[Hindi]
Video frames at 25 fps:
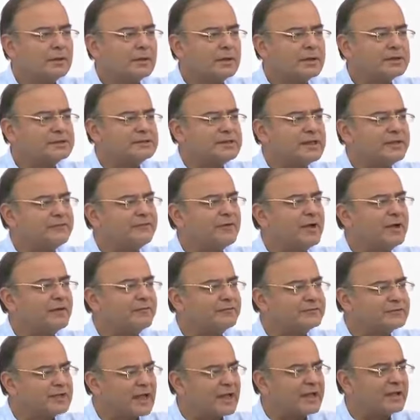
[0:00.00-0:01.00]
किसी
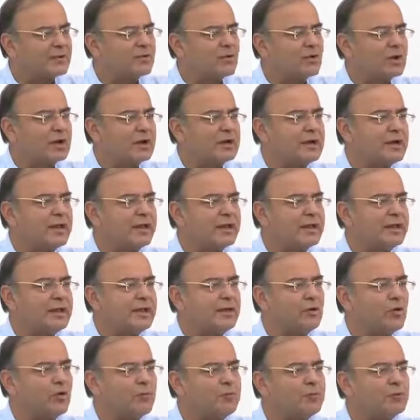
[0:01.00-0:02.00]
व्यवसाय को करने
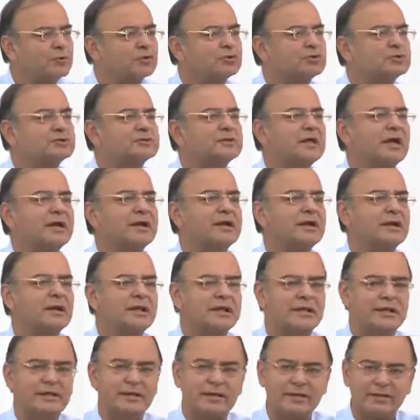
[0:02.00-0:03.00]
की उपयुक्त स्थान
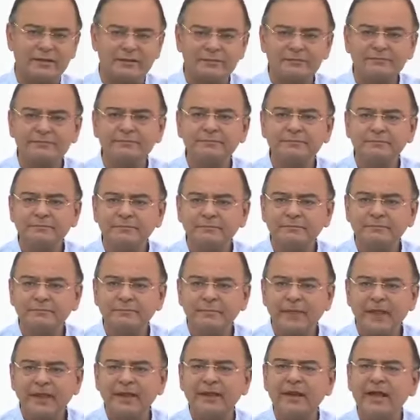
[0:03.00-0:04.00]
नहीं
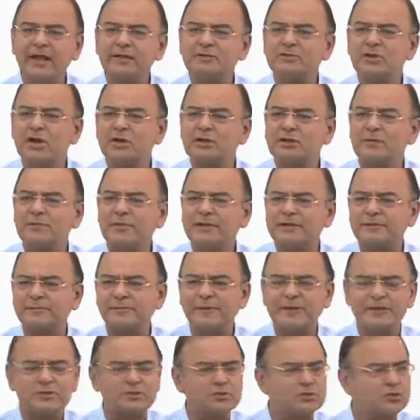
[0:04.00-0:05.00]
है इंडिया इज नॉट द बेस्ट
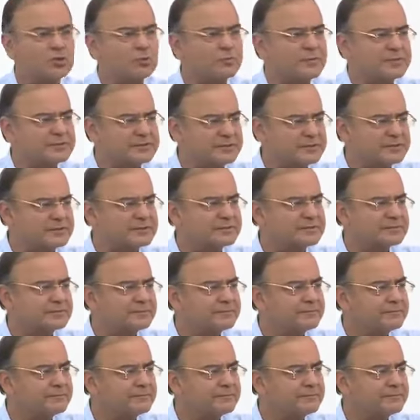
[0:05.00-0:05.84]
प्लेस टू डू बिजनेस